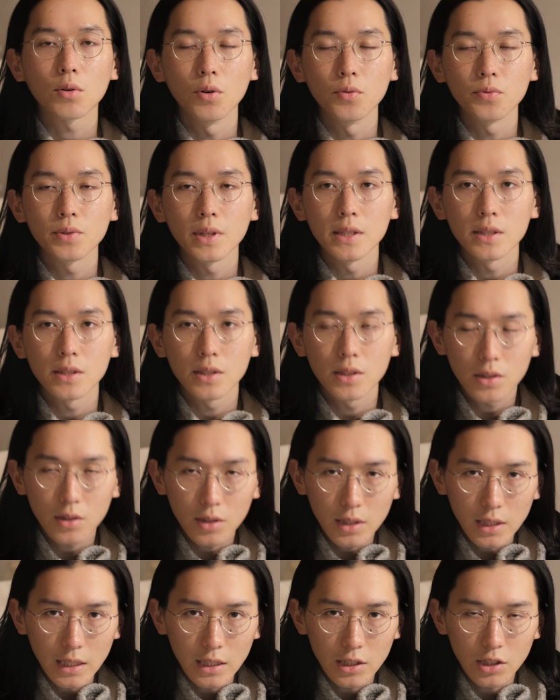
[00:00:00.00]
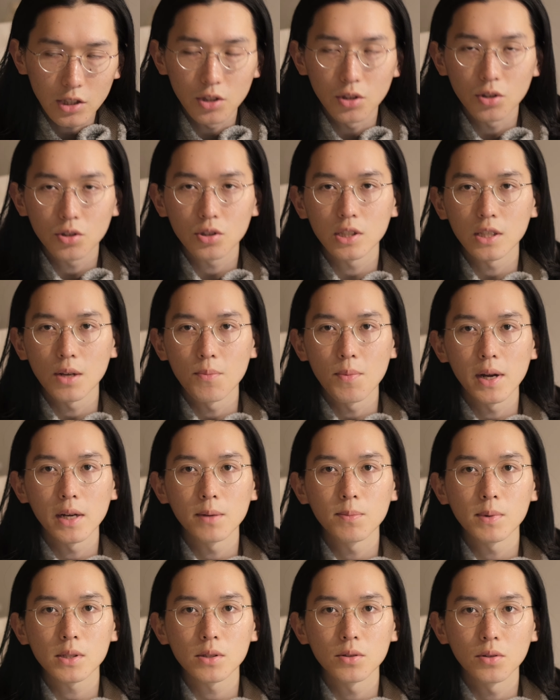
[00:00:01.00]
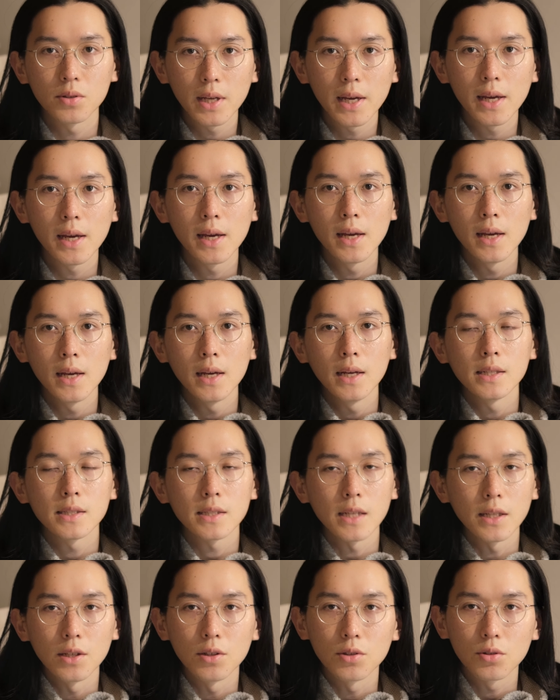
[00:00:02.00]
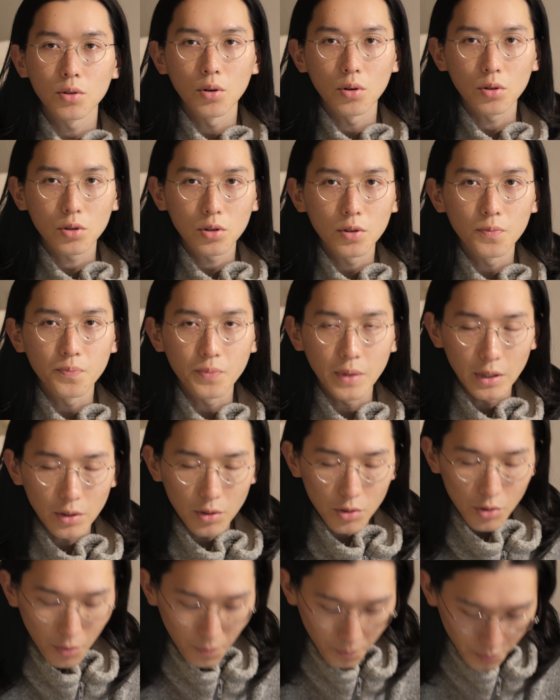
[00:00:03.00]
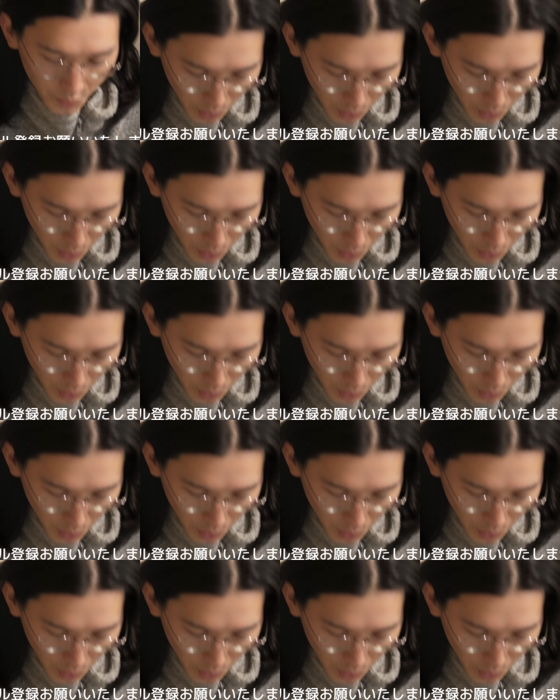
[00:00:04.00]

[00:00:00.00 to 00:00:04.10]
コンテンツ作りに尽力してまいりますので、チャンネル登録何卒よ